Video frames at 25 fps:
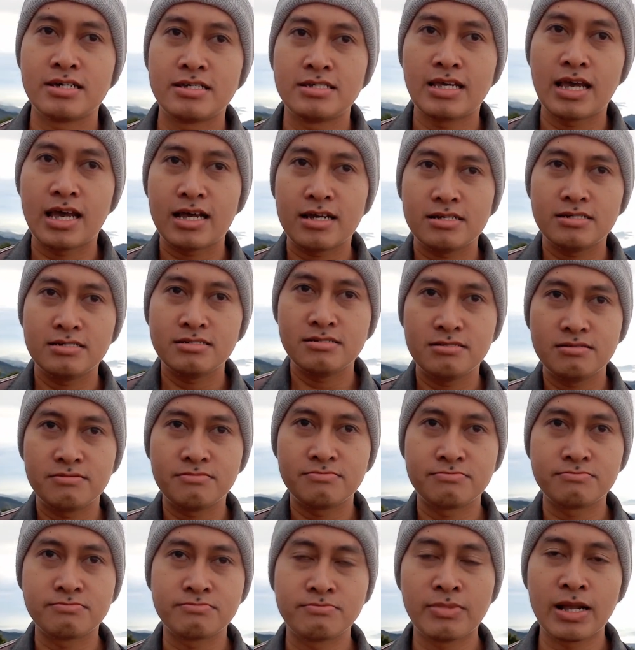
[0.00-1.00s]
yang
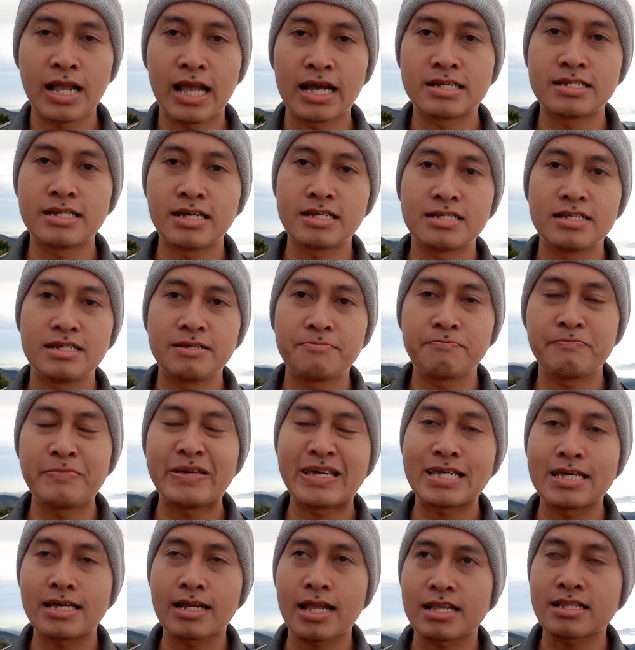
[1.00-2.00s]
berada di
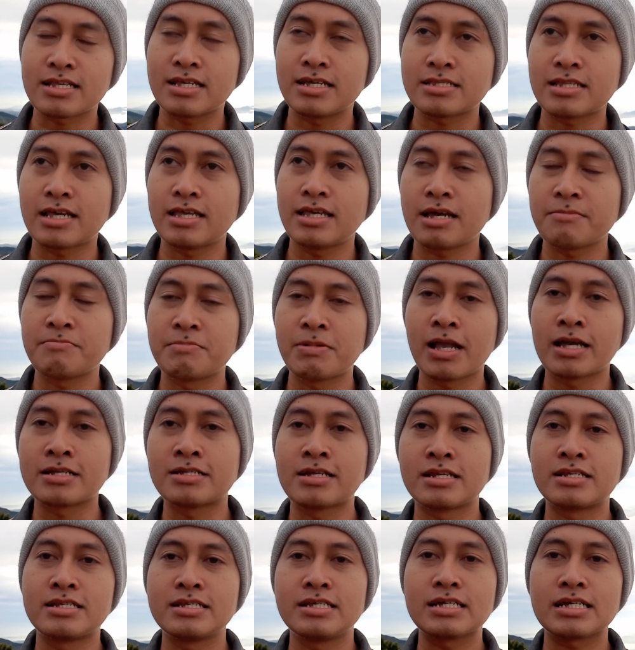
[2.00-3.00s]
pikiran oh, kita yang
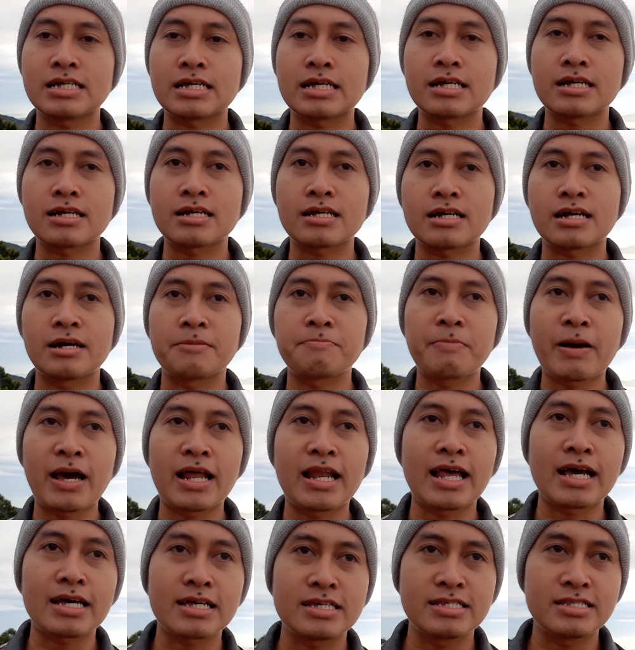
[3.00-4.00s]
berada di
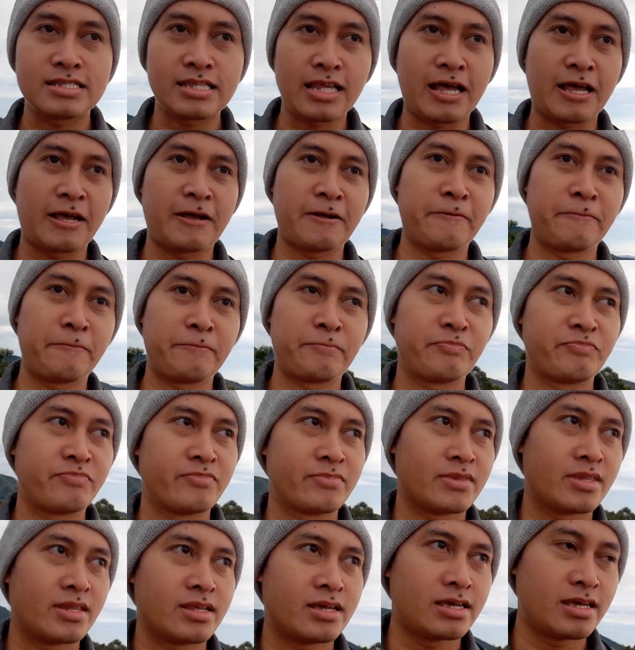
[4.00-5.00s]
kepala kita
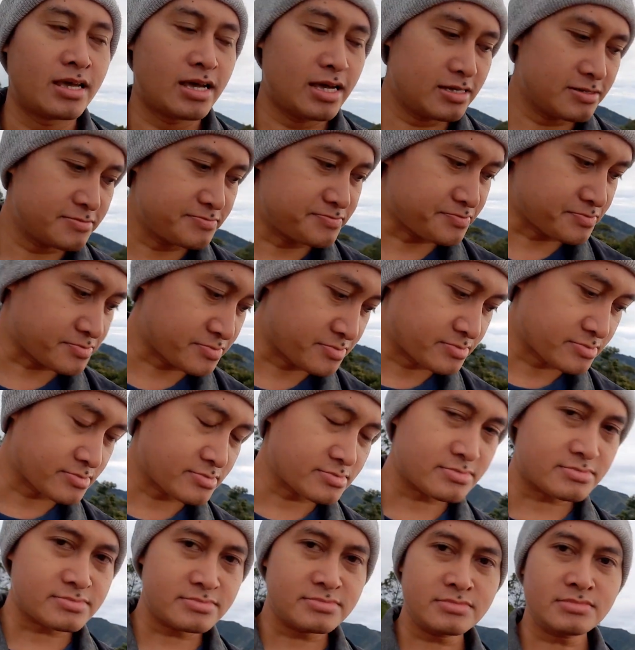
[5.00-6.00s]
ya
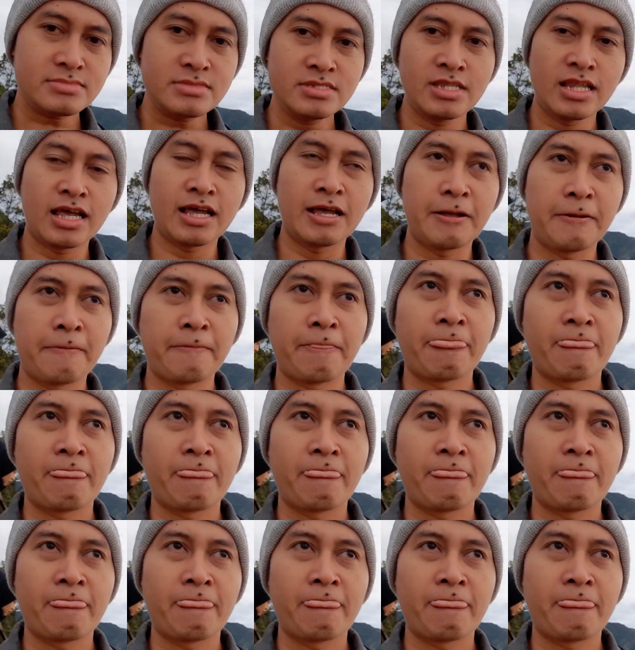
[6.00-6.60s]
nah